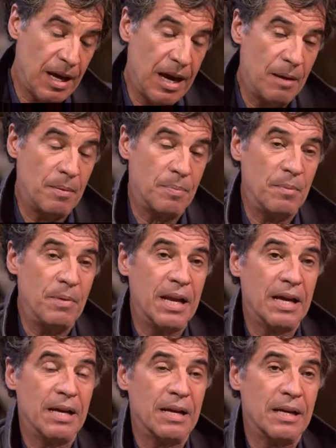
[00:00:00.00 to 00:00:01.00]
a
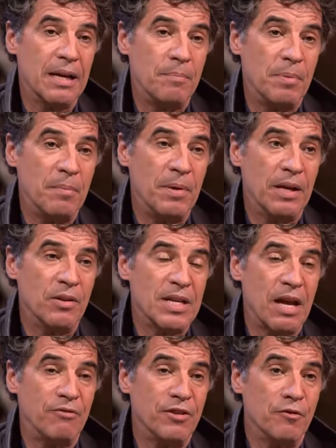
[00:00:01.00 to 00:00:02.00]
primeira, a primeira
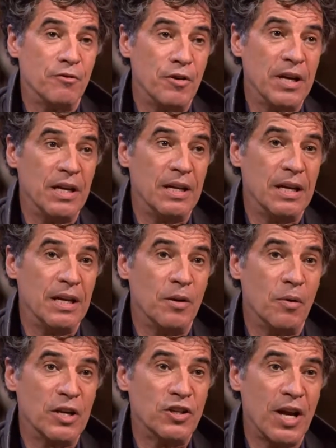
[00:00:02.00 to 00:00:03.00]
desafio foi
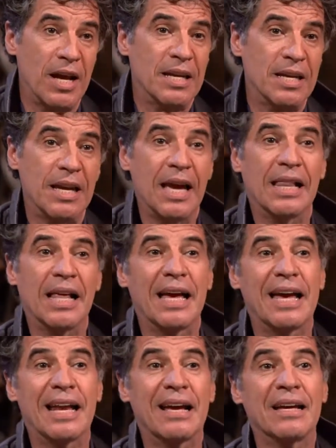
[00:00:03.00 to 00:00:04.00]
eu achar que ela
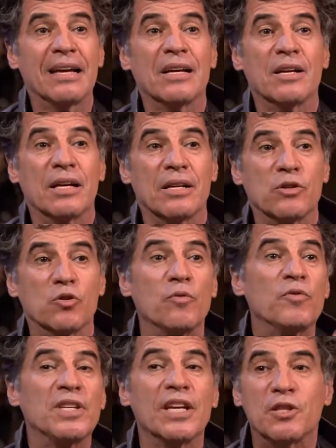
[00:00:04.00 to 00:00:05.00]
era
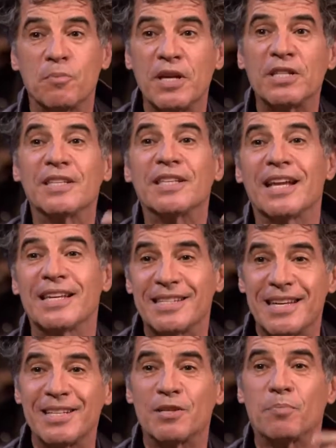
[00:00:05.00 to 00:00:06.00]
suficientemente
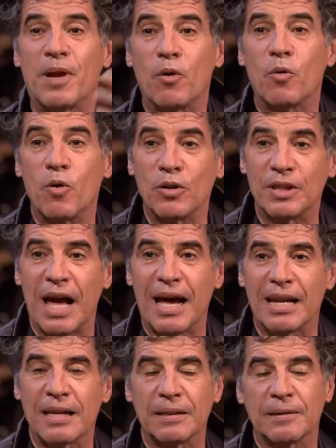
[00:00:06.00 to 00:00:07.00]
interessante para eu contá-la. Né?